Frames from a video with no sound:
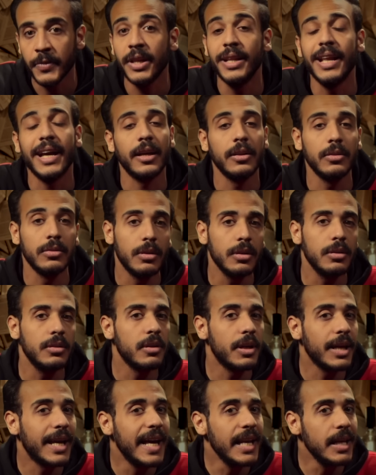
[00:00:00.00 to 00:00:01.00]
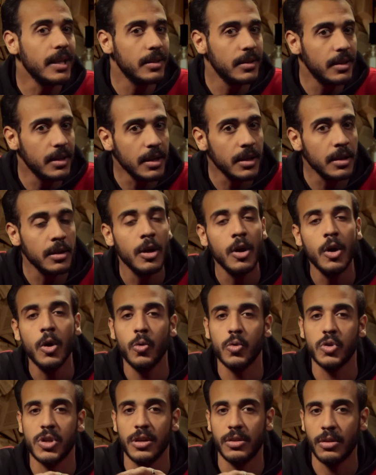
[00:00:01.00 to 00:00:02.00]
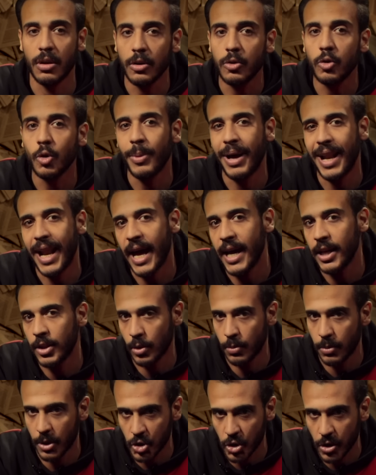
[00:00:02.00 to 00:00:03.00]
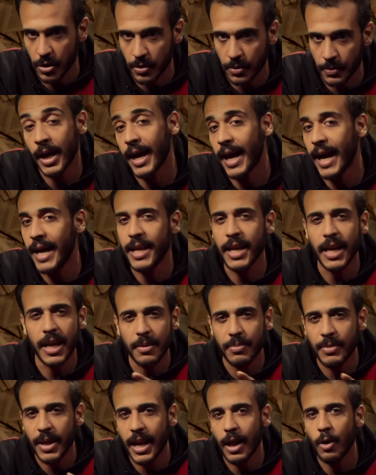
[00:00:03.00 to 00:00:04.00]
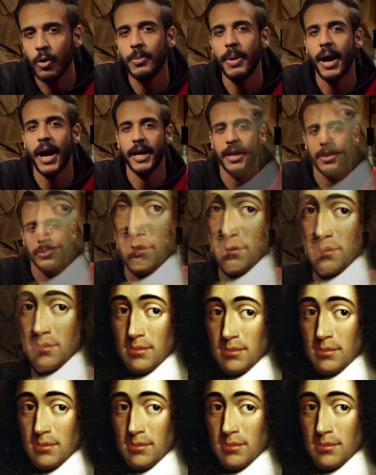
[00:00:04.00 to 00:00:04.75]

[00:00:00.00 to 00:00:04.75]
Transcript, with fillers: لكن ضد رجال الدين وسيطرتهم على حياه البشر خلينا نبدا الاول بحياته